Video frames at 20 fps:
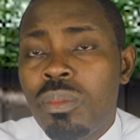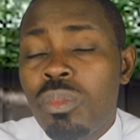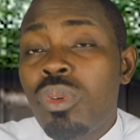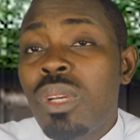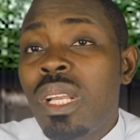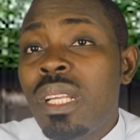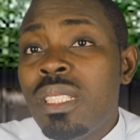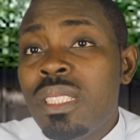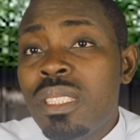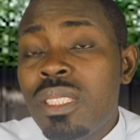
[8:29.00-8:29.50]
Pour
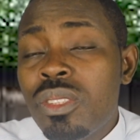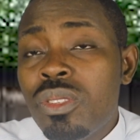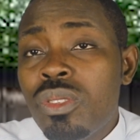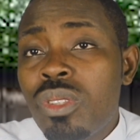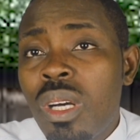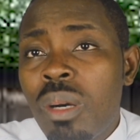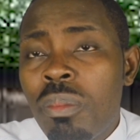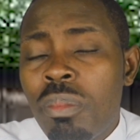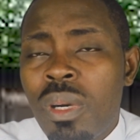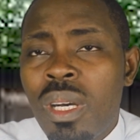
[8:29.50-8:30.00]
la
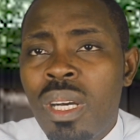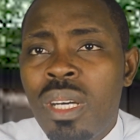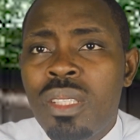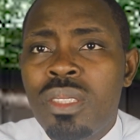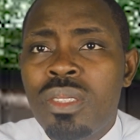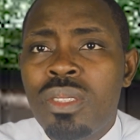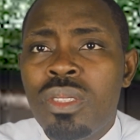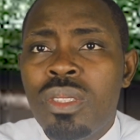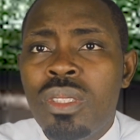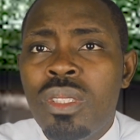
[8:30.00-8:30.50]
décision à
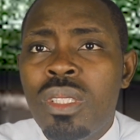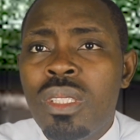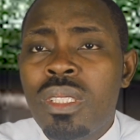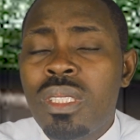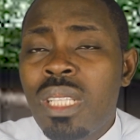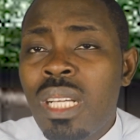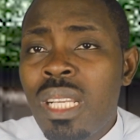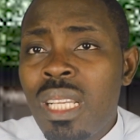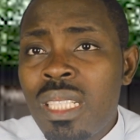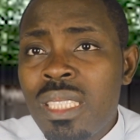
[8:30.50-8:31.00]
prendre
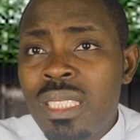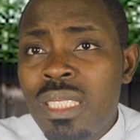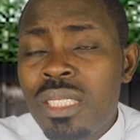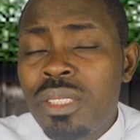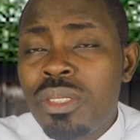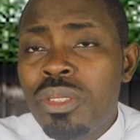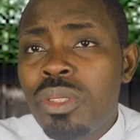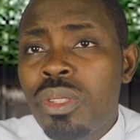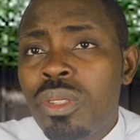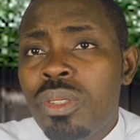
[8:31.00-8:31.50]
dans la
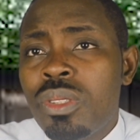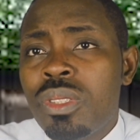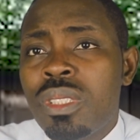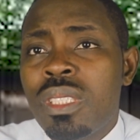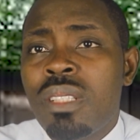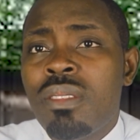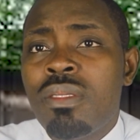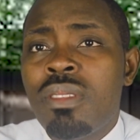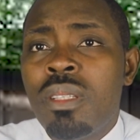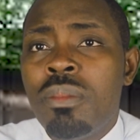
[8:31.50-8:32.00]
gestion de
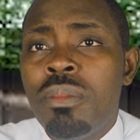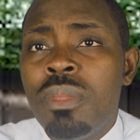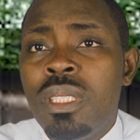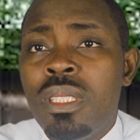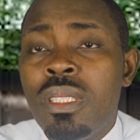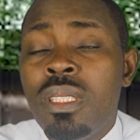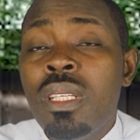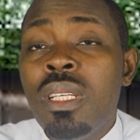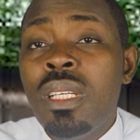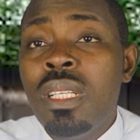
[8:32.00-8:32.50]
sa famille,